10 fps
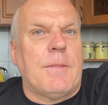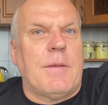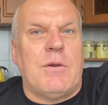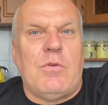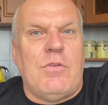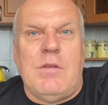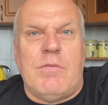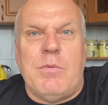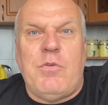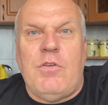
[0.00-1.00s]
Короче,
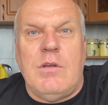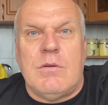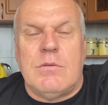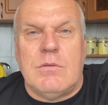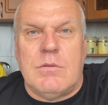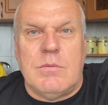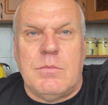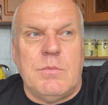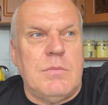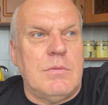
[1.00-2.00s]
я вообще...
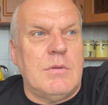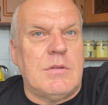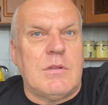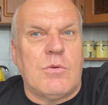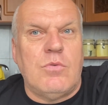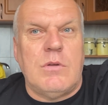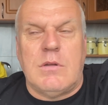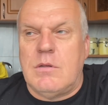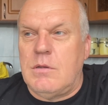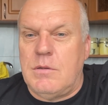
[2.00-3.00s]
Это
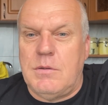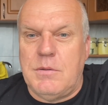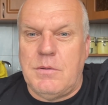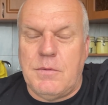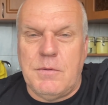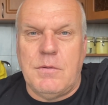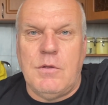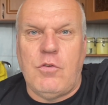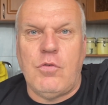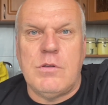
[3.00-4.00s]
такое...
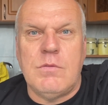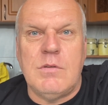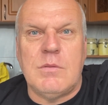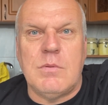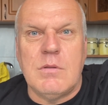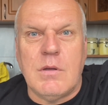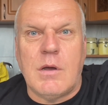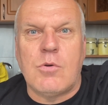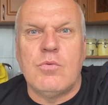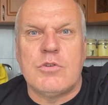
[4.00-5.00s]
Еще один вид
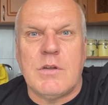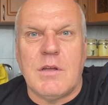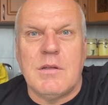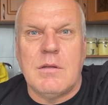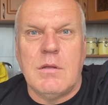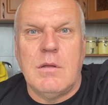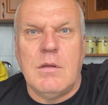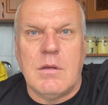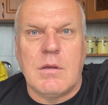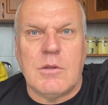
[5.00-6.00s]
оружия,
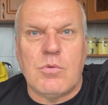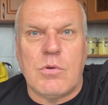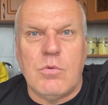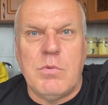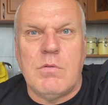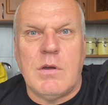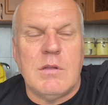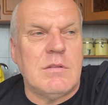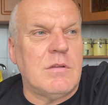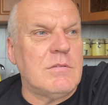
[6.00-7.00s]
которое
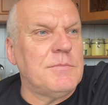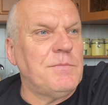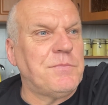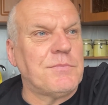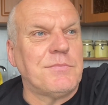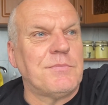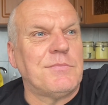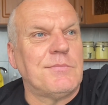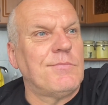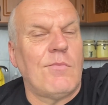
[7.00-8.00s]
убивает нас.
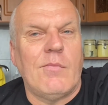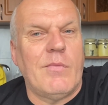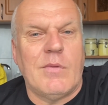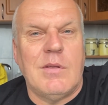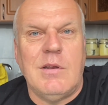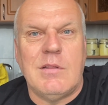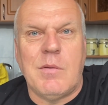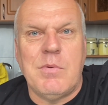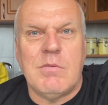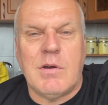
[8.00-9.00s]
Или
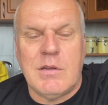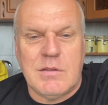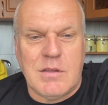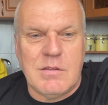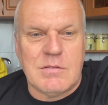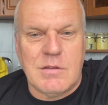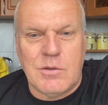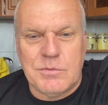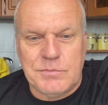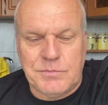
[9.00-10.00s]
добивает, я не знаю.